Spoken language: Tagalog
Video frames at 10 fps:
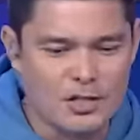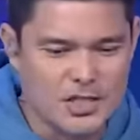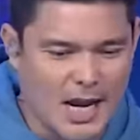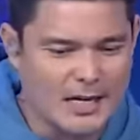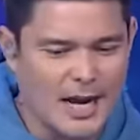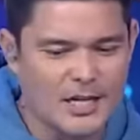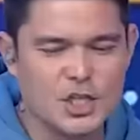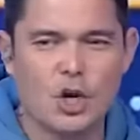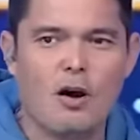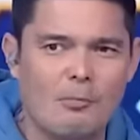ang sign uh, na ang ah.
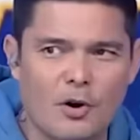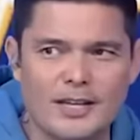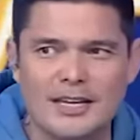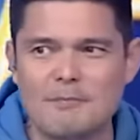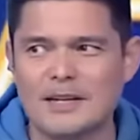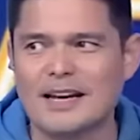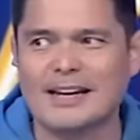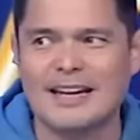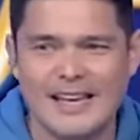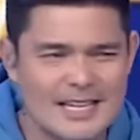jowa mo ay
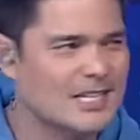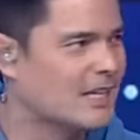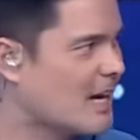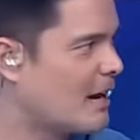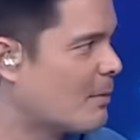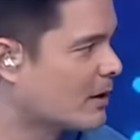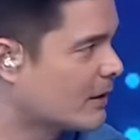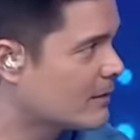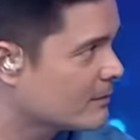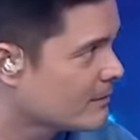pinaglihi sa daga, Martin?